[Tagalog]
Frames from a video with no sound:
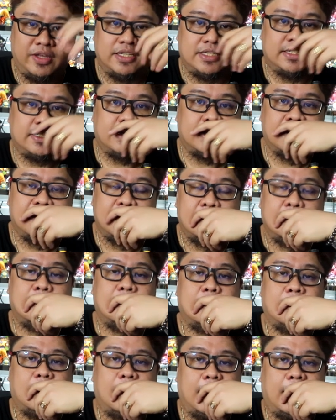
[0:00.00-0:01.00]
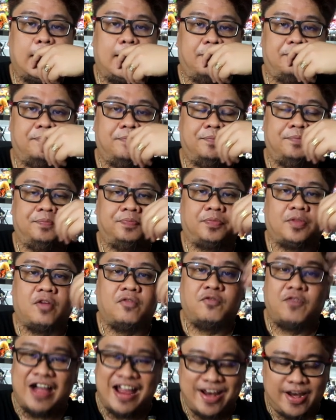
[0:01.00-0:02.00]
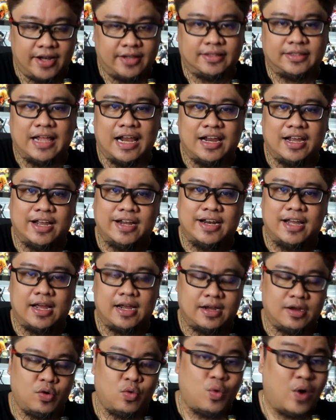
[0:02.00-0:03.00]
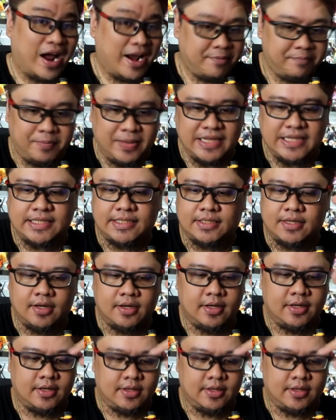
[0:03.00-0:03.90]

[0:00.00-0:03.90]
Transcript: is um, fan talaga ng One Piece,